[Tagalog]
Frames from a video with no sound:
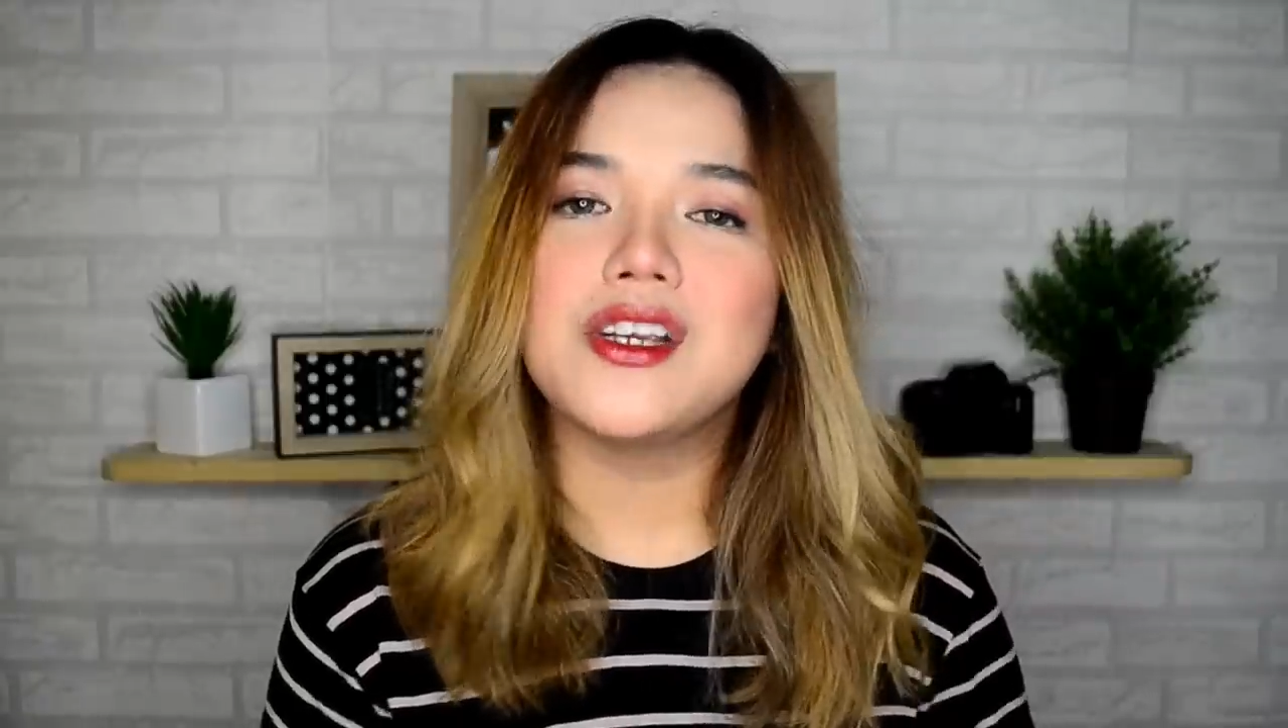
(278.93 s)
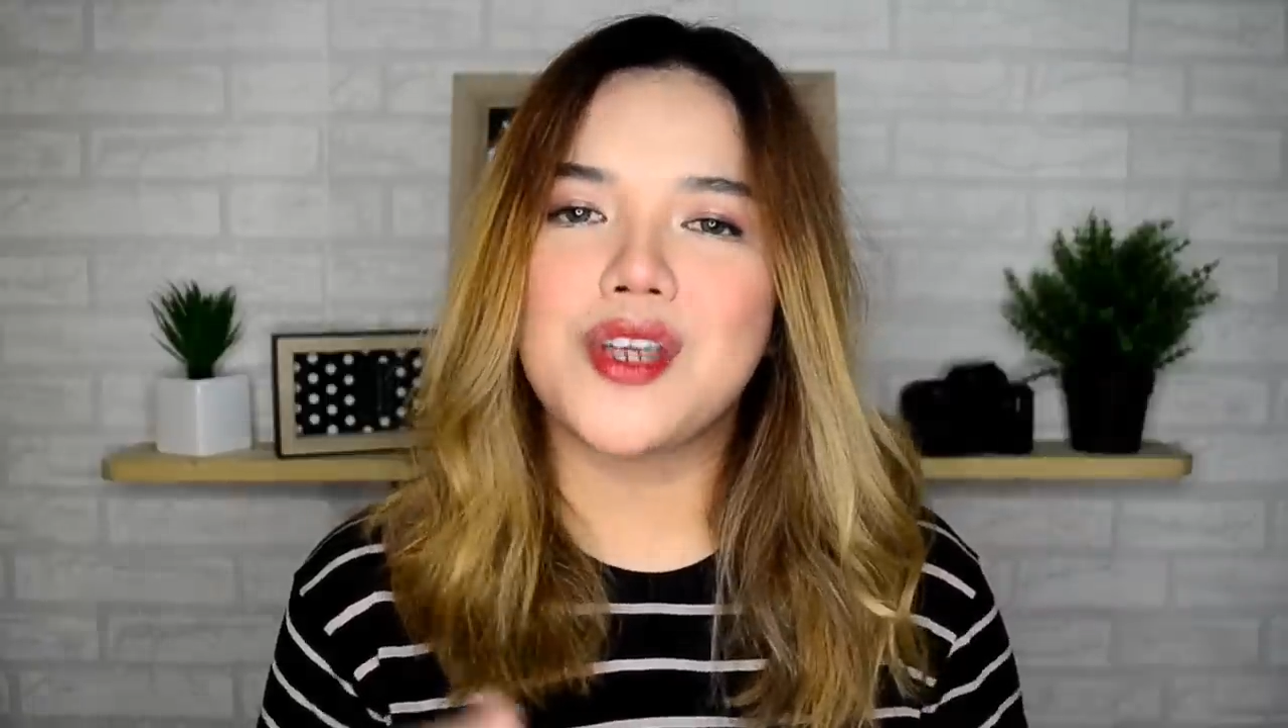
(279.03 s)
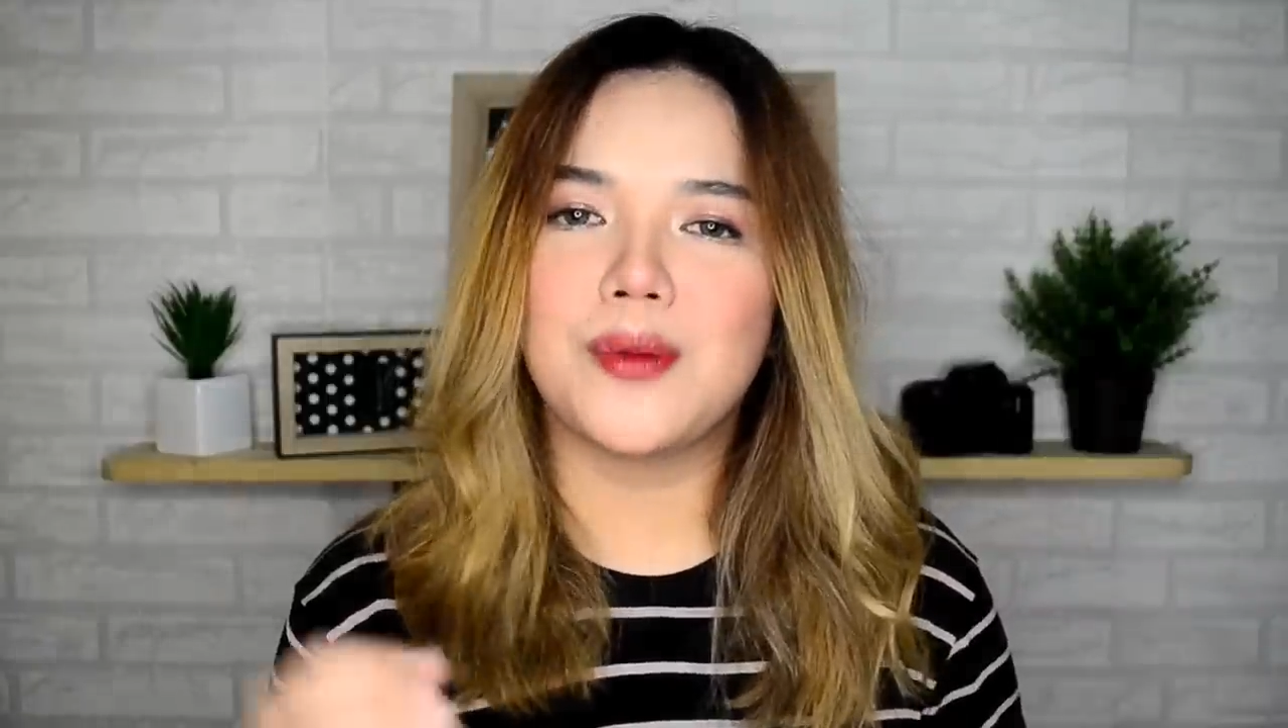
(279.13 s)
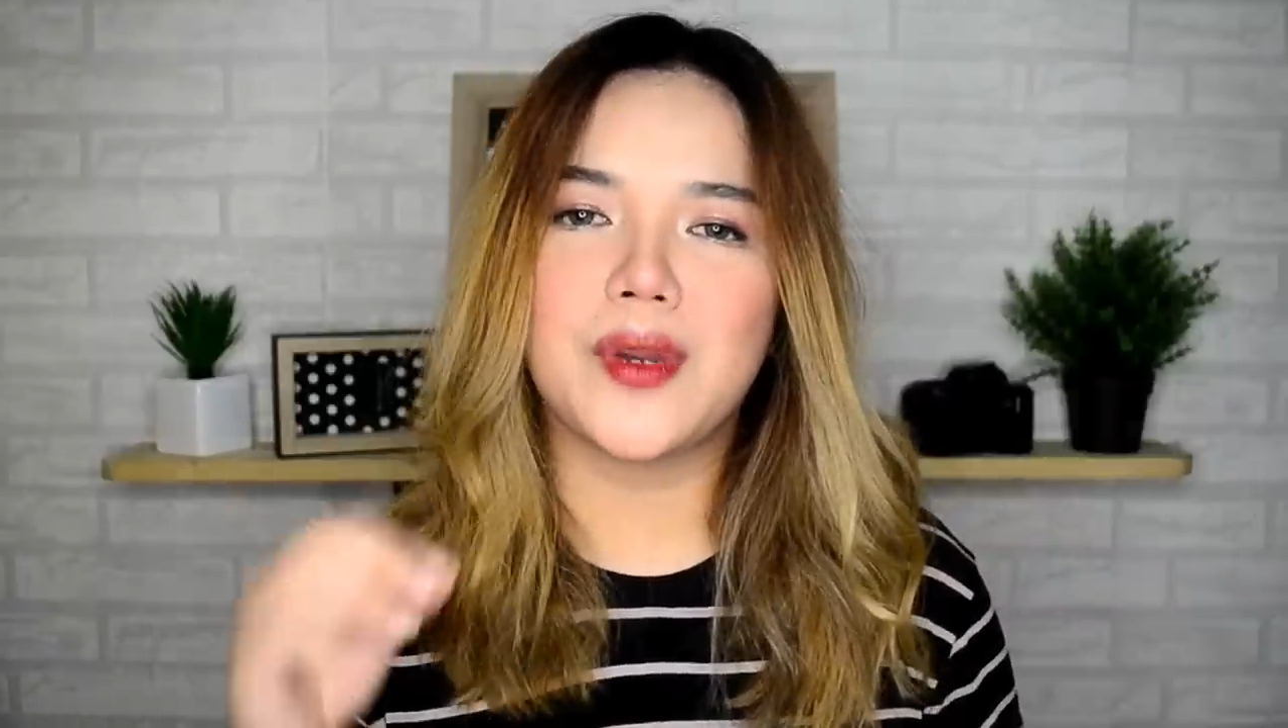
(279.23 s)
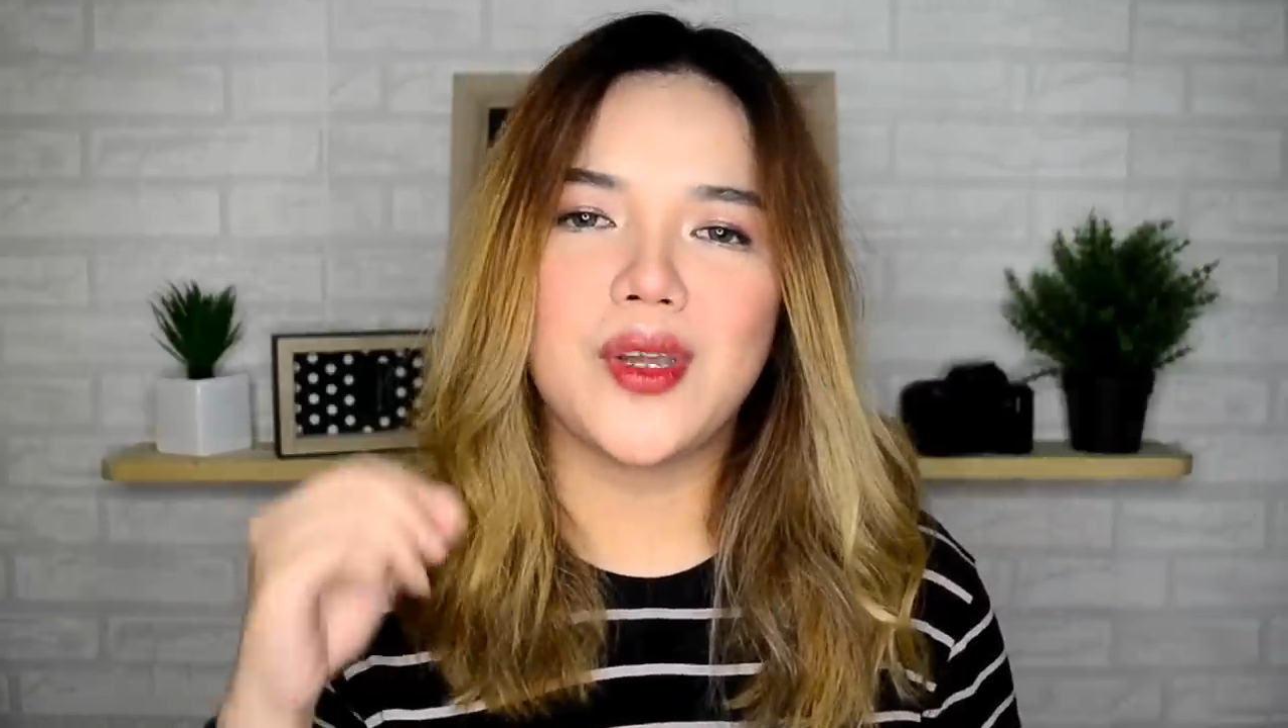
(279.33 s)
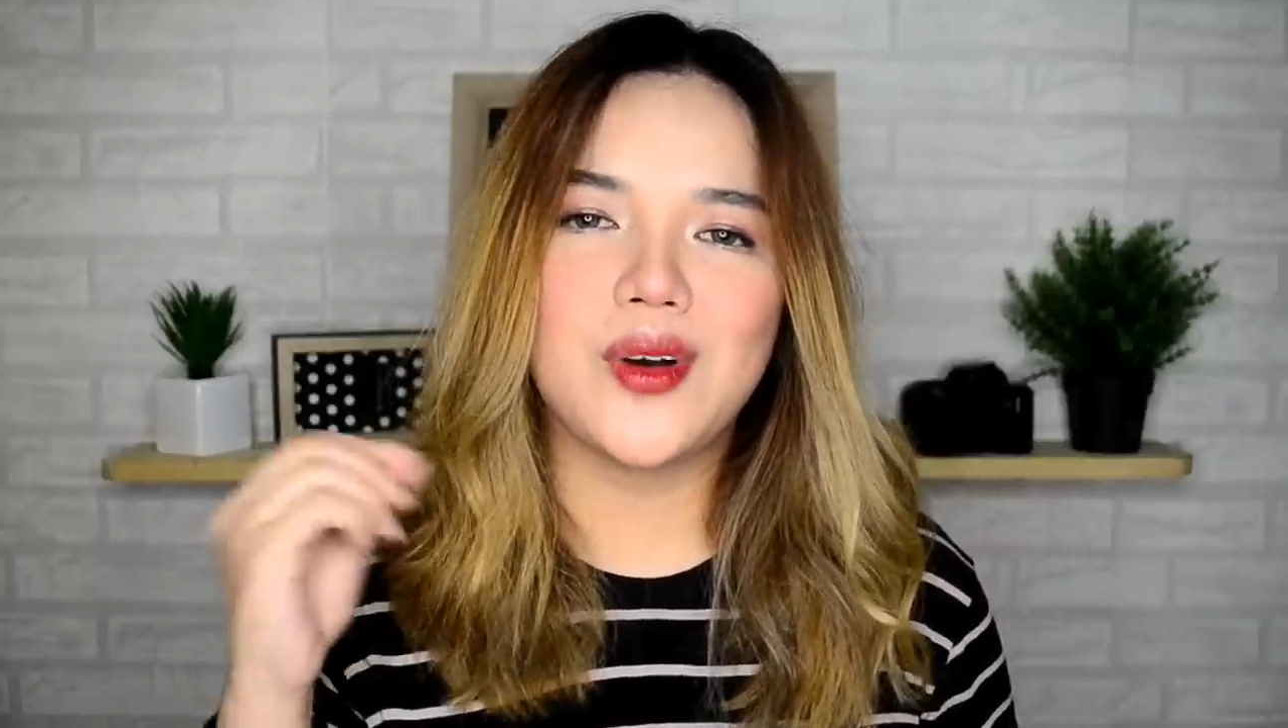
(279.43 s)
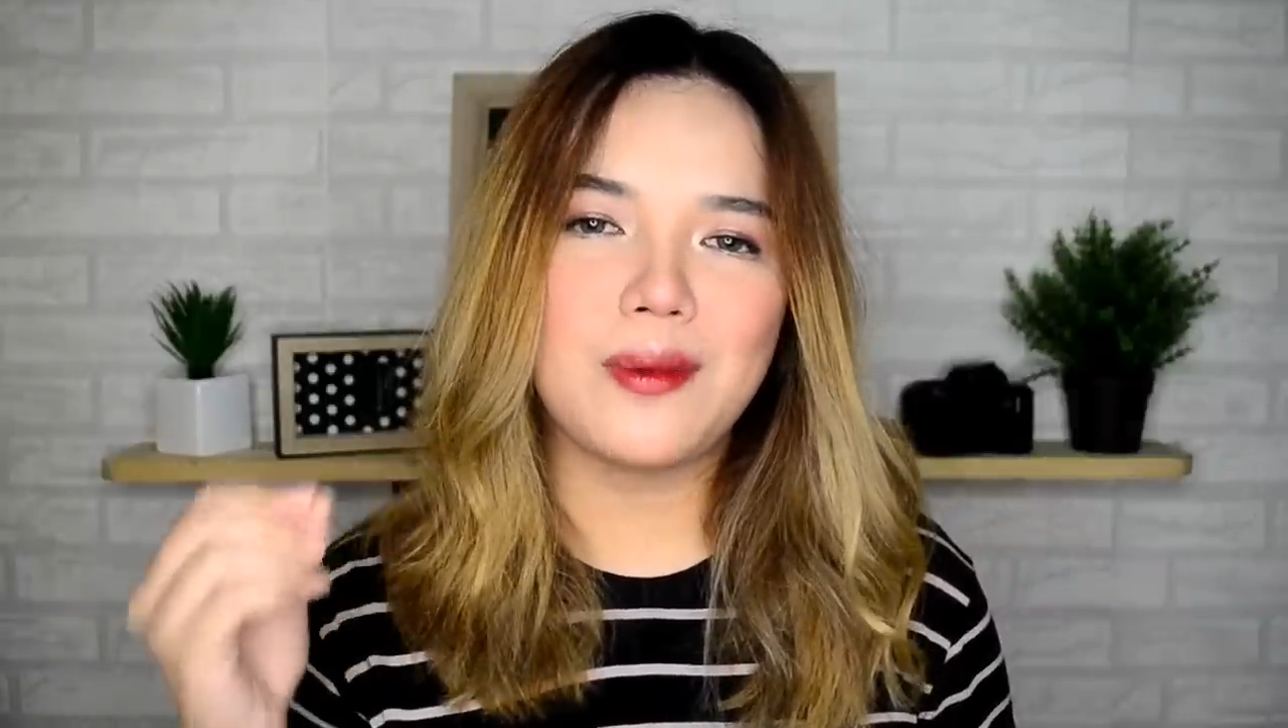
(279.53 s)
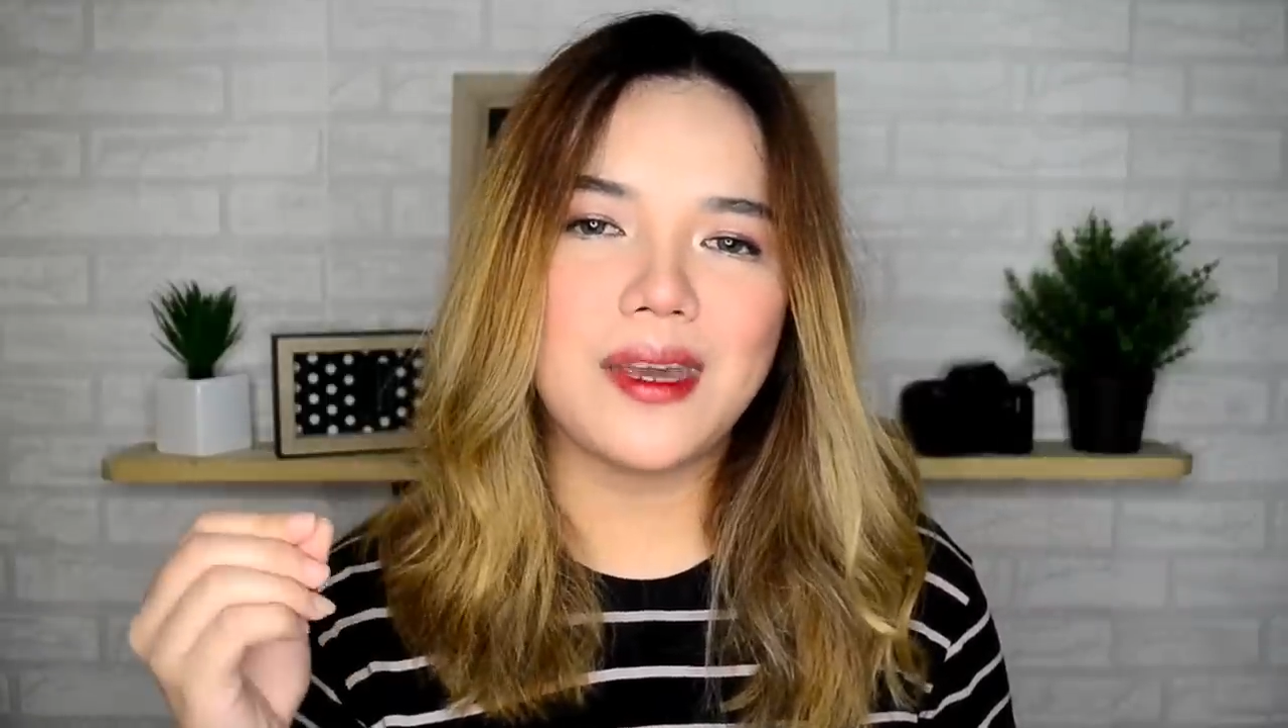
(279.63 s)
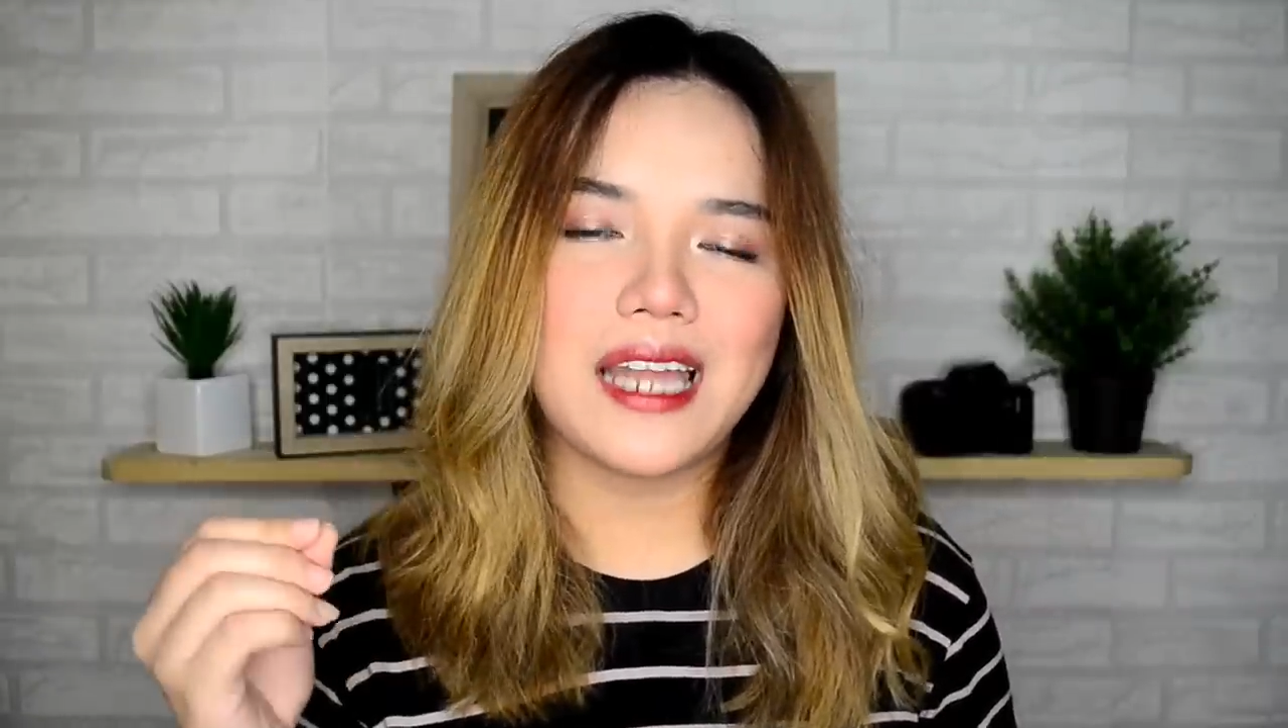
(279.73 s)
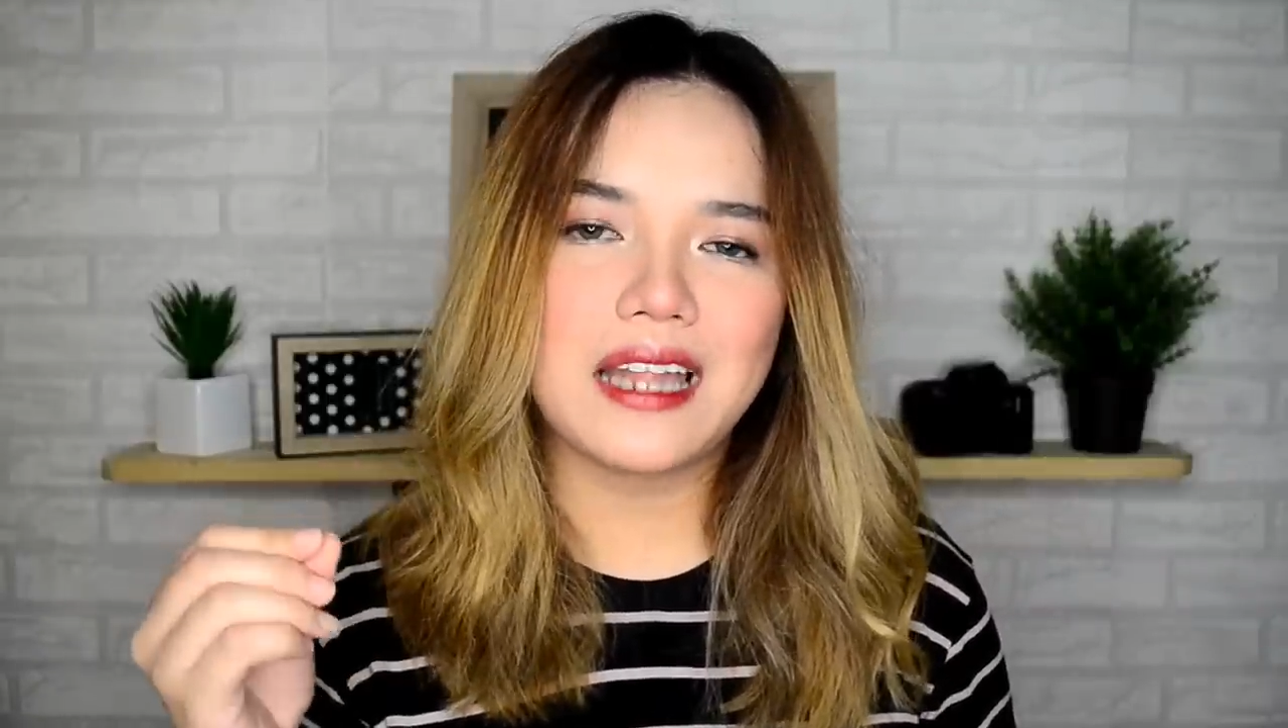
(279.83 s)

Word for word: syempre yung kamay